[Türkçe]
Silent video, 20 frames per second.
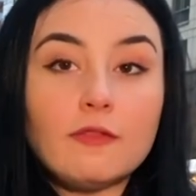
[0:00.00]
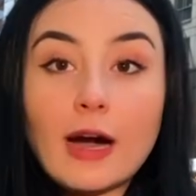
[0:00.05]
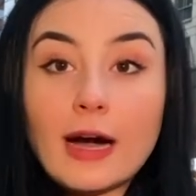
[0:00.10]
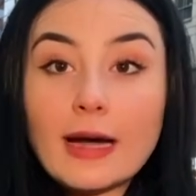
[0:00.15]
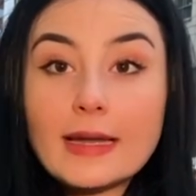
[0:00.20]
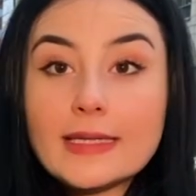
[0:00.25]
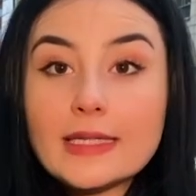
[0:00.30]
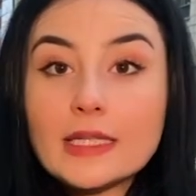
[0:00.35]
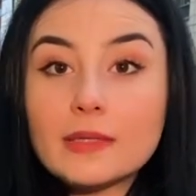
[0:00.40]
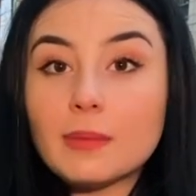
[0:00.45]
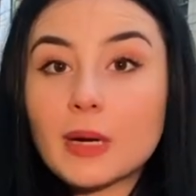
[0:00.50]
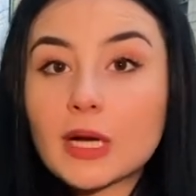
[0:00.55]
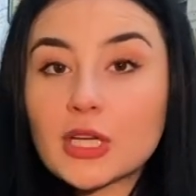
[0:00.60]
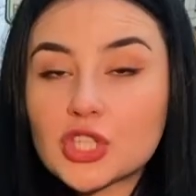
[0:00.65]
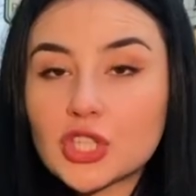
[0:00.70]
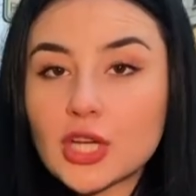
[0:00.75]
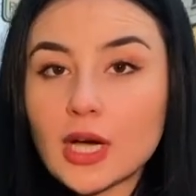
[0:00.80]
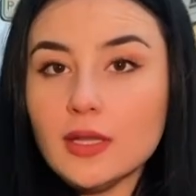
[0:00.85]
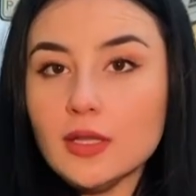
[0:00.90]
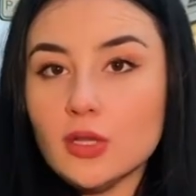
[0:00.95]
valinin
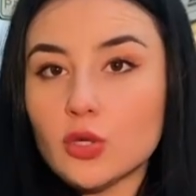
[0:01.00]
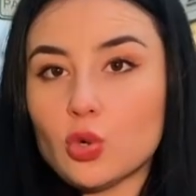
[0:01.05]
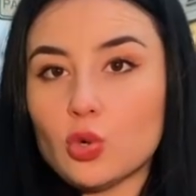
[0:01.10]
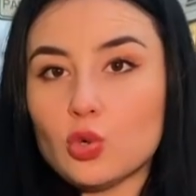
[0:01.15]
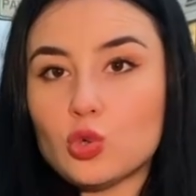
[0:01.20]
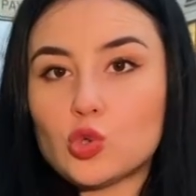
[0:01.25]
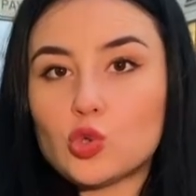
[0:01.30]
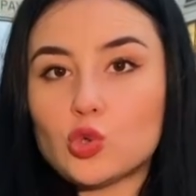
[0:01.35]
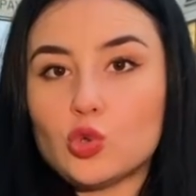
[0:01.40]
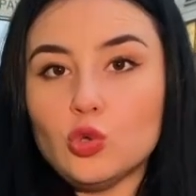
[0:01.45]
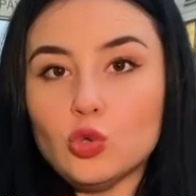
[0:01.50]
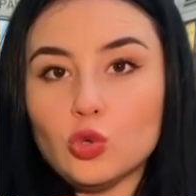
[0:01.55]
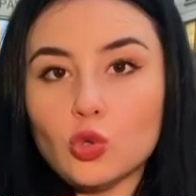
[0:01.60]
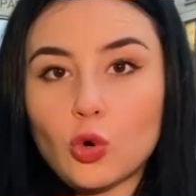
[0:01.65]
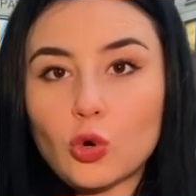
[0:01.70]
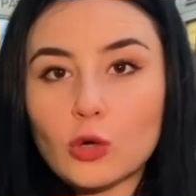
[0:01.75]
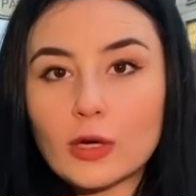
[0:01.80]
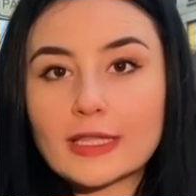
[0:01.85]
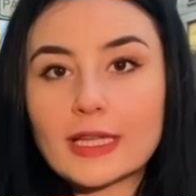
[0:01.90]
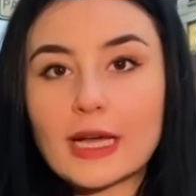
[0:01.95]
başkanla görüştüğünü
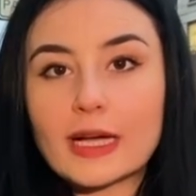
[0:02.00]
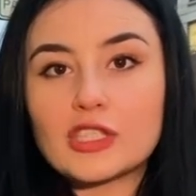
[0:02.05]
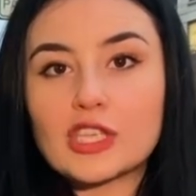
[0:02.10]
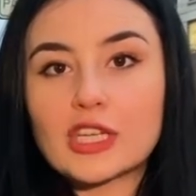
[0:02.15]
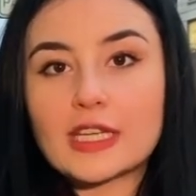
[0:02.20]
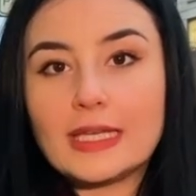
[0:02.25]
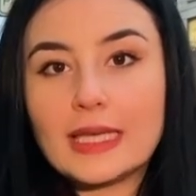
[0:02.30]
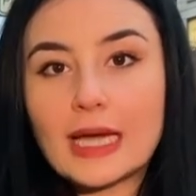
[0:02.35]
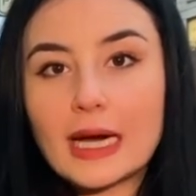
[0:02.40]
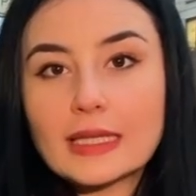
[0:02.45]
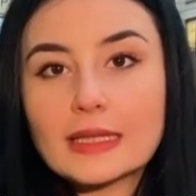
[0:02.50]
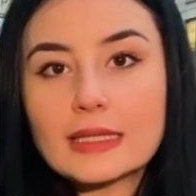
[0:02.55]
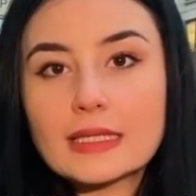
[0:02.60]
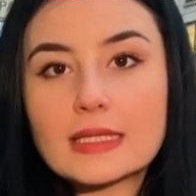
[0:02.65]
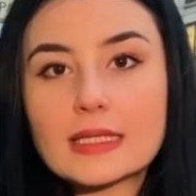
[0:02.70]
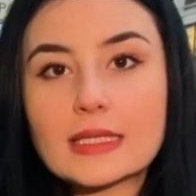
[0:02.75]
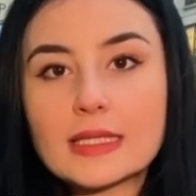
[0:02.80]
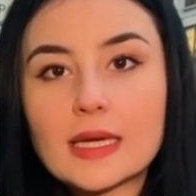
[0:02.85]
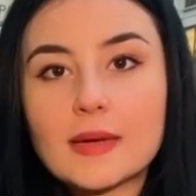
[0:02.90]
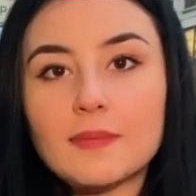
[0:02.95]
doğruladı ancak
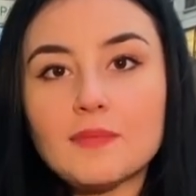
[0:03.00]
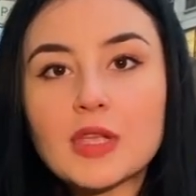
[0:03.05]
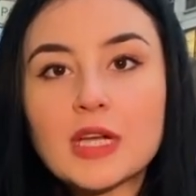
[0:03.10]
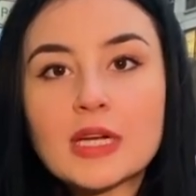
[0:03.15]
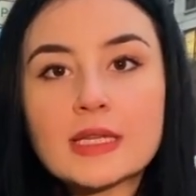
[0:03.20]
yalnızca